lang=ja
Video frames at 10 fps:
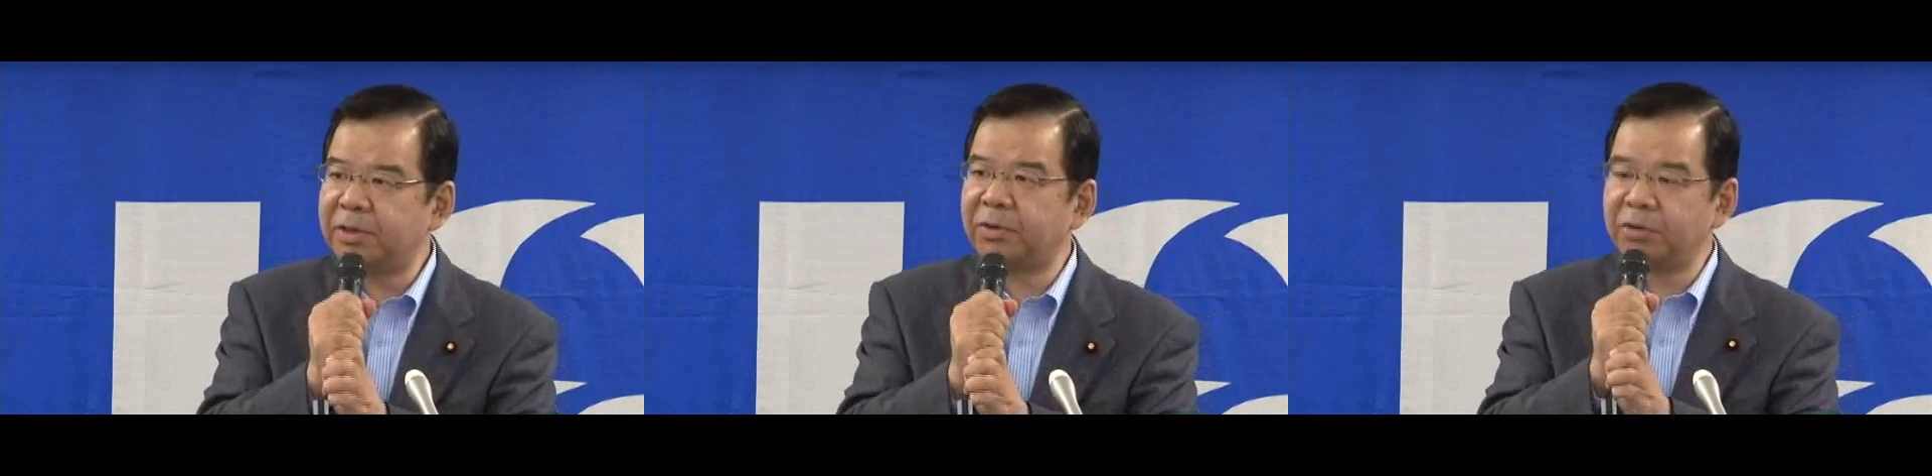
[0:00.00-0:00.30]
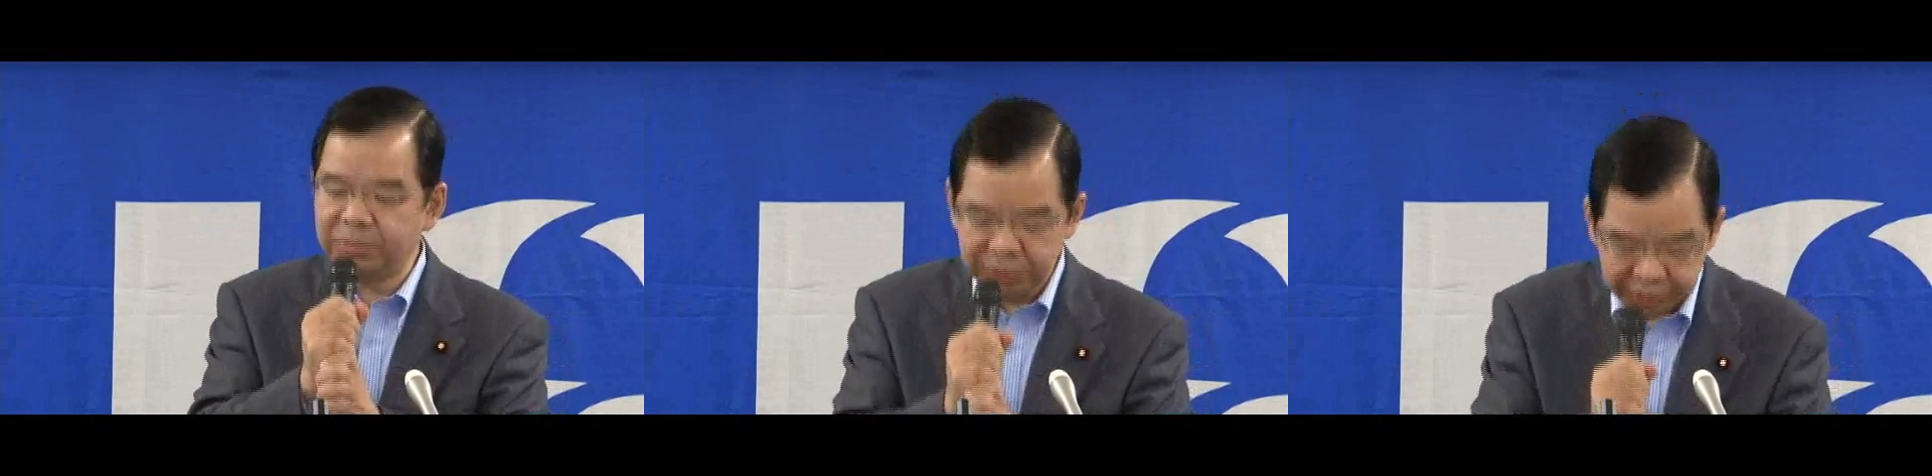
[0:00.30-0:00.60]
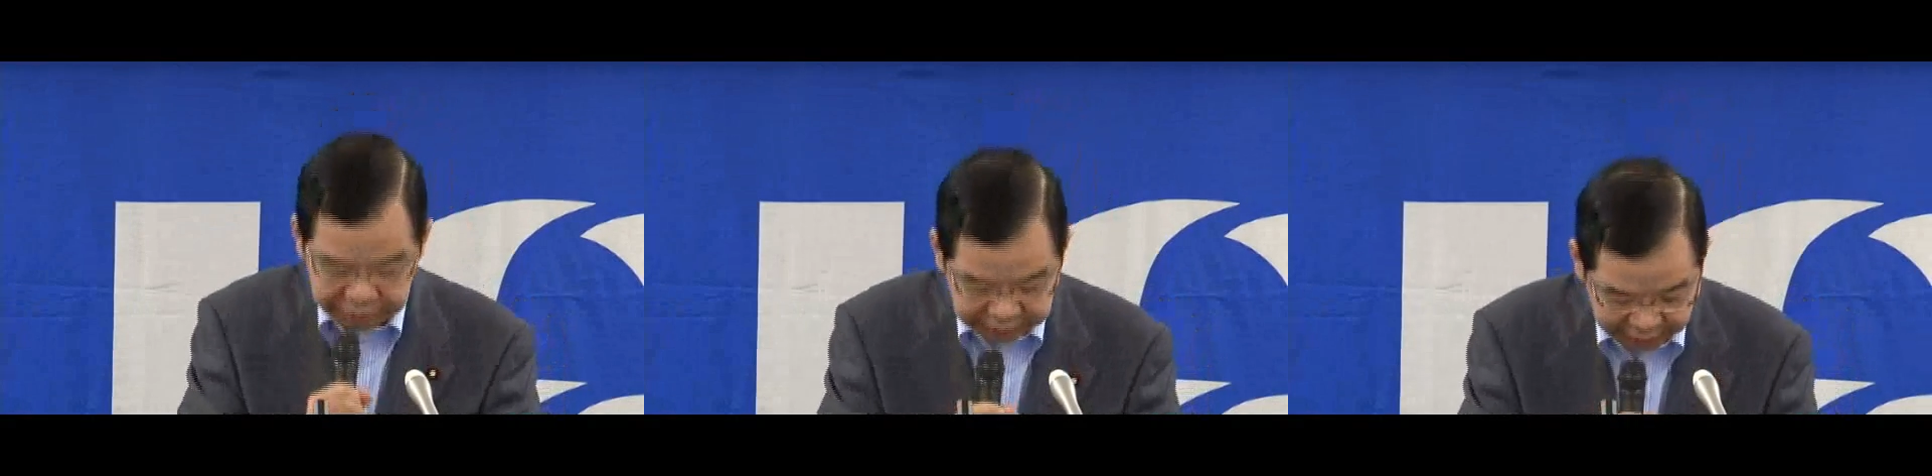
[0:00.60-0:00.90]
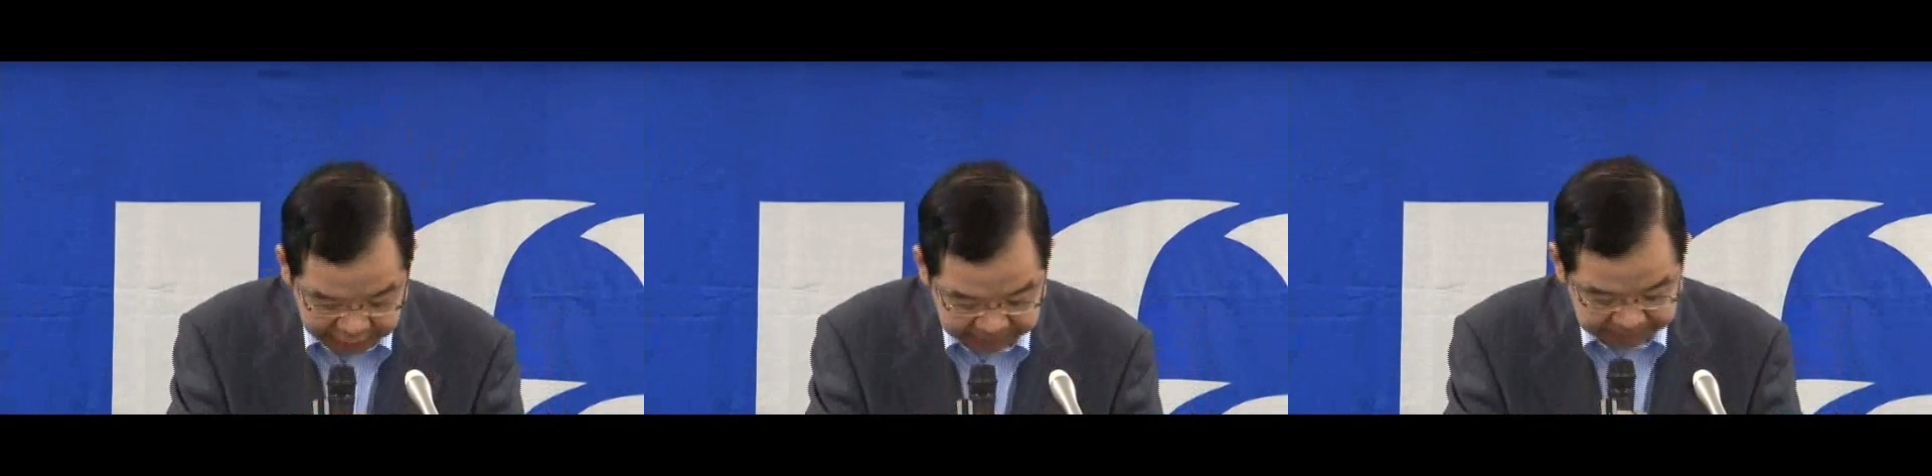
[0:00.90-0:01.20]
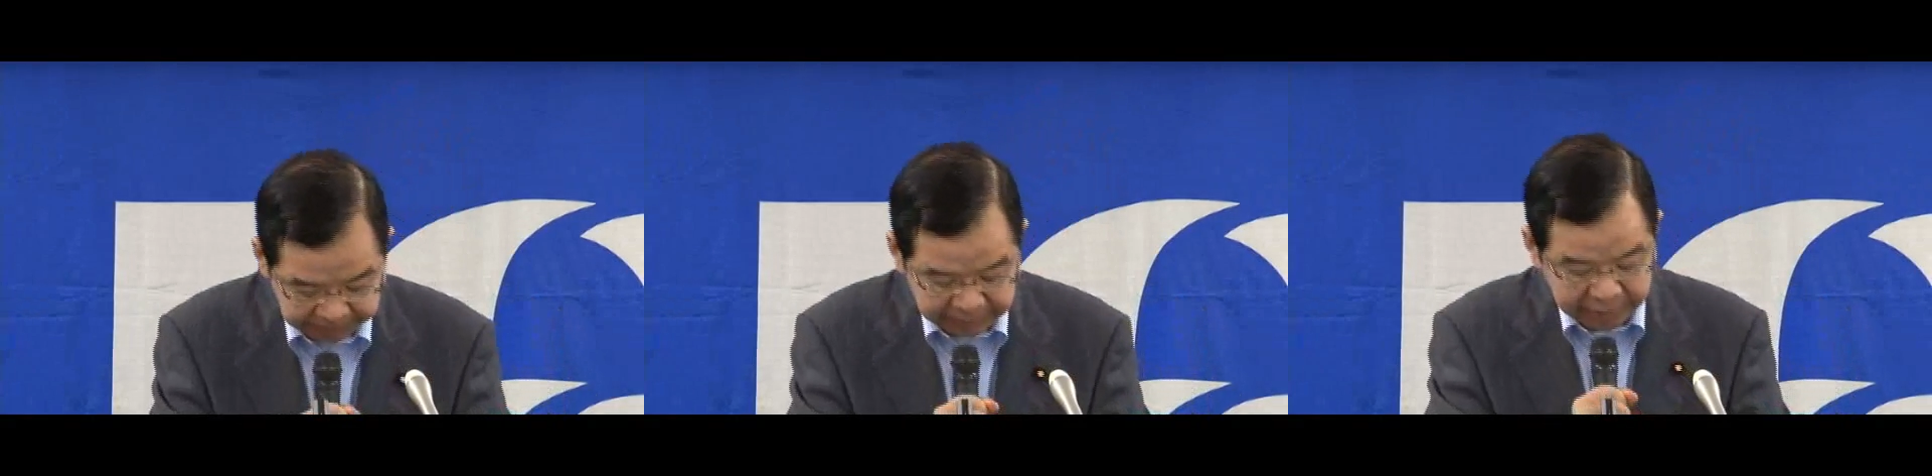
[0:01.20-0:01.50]
意向を無視して
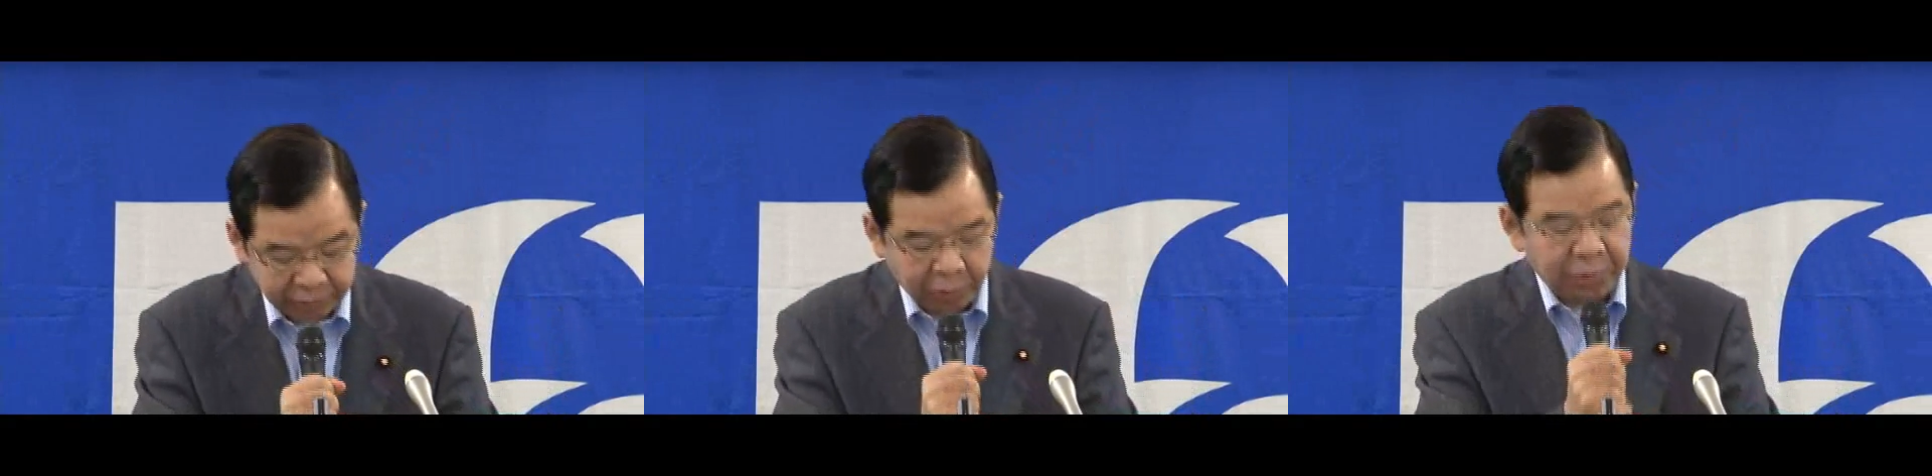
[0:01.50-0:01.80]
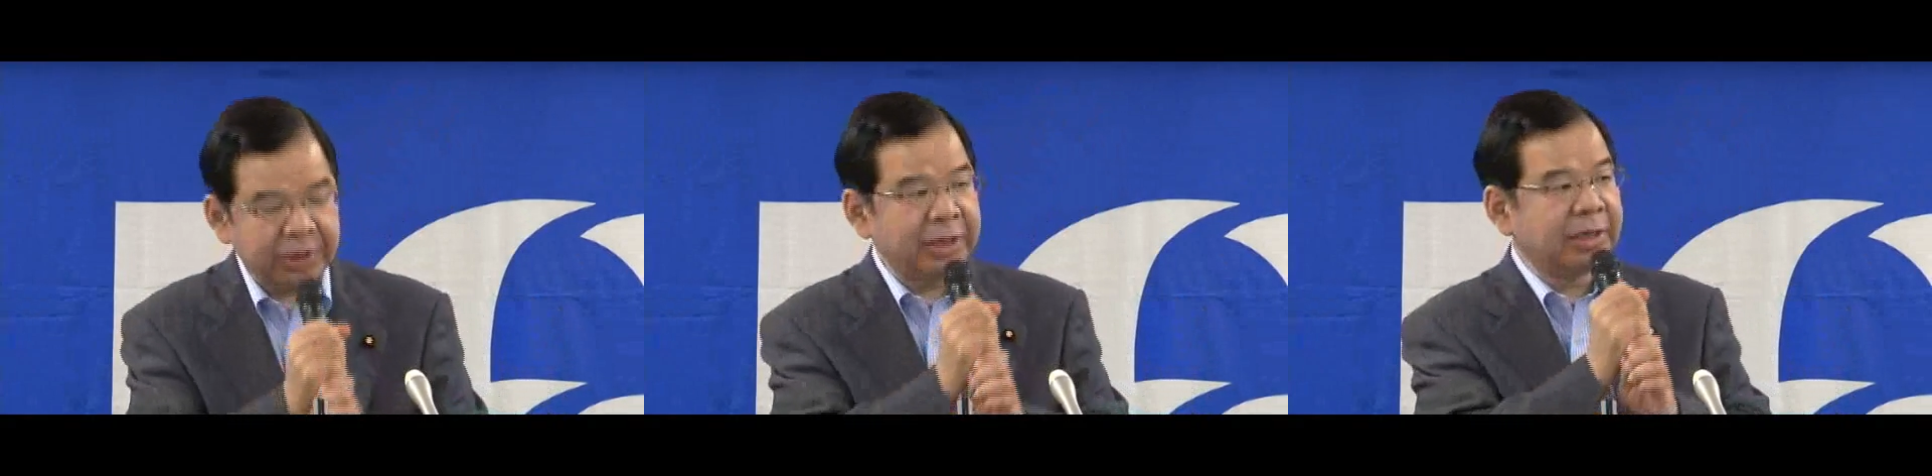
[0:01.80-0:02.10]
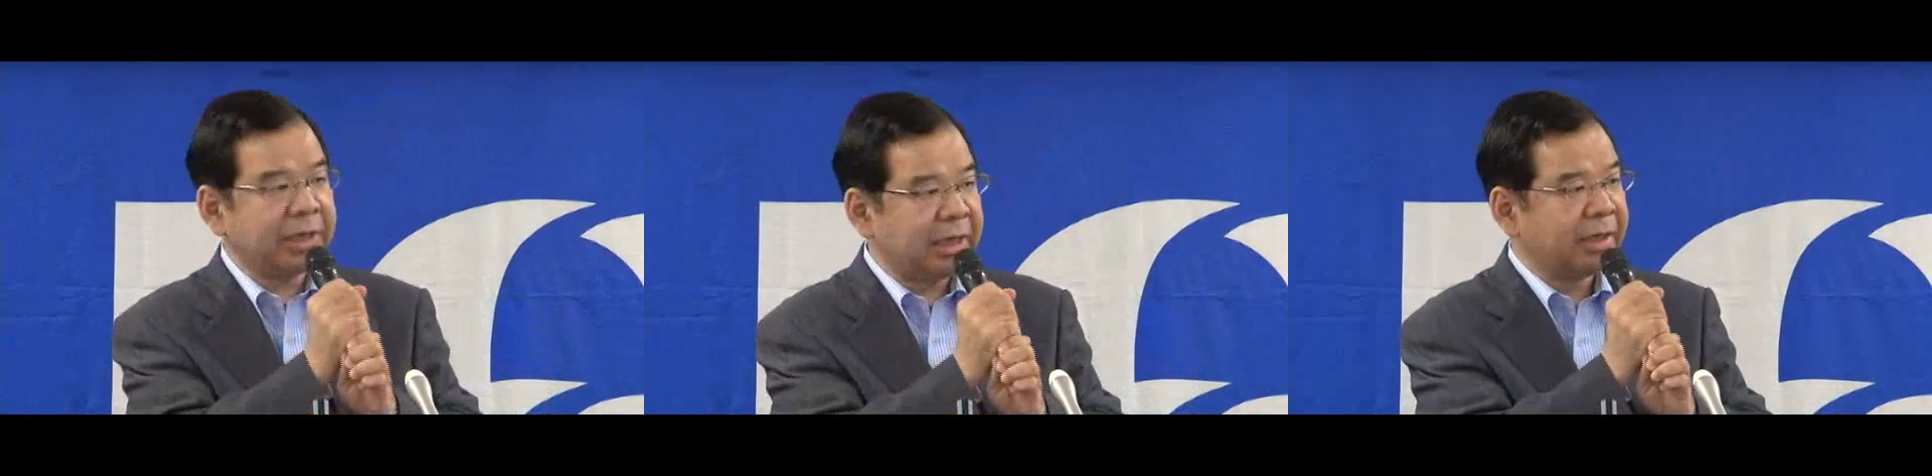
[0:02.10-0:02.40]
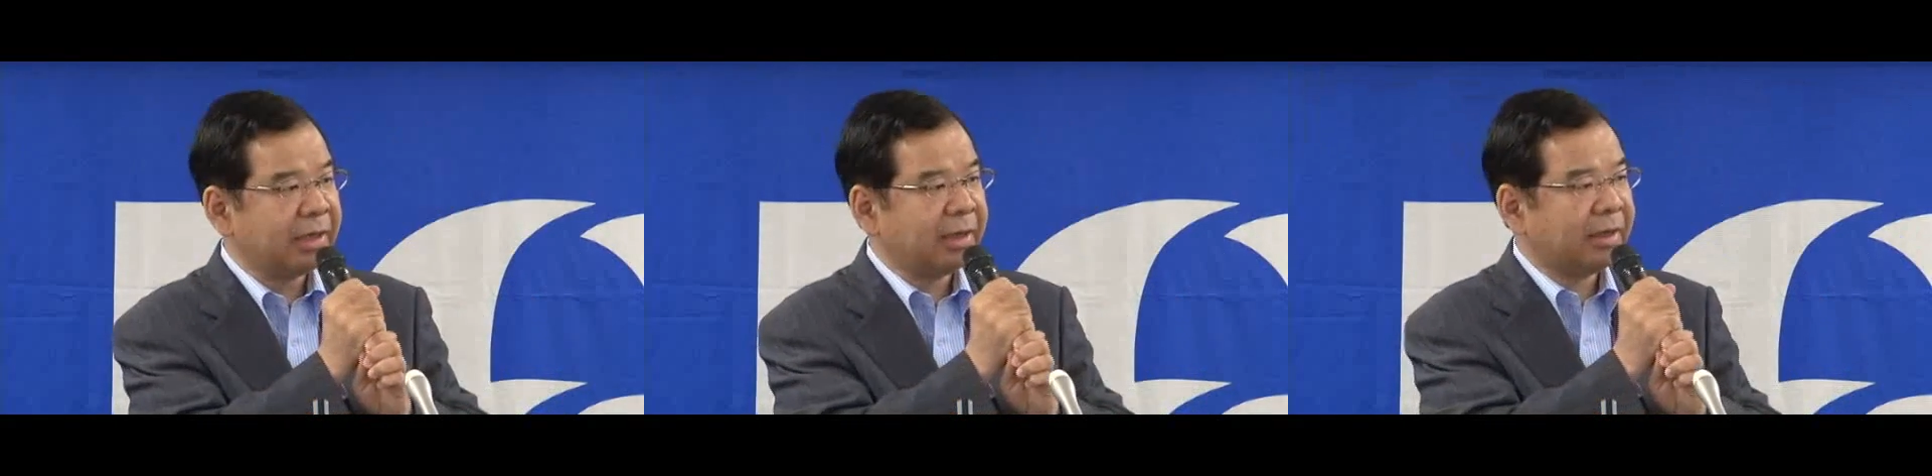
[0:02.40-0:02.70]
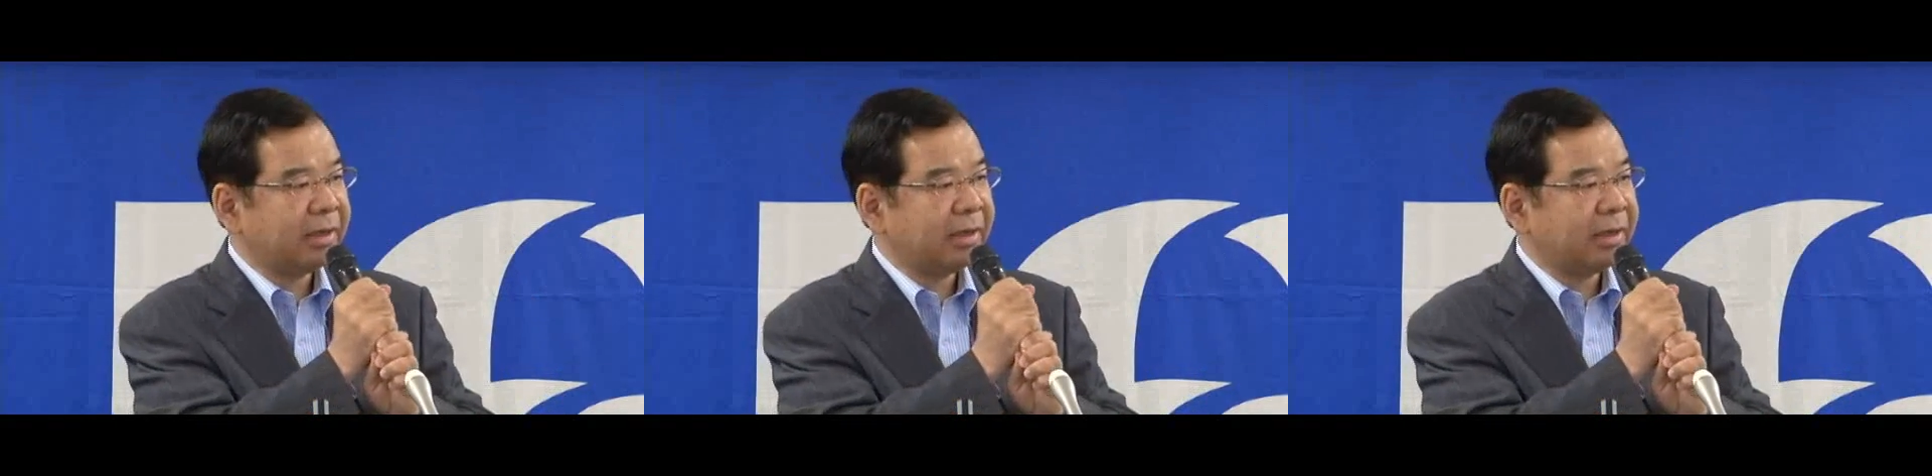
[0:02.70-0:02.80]
強引に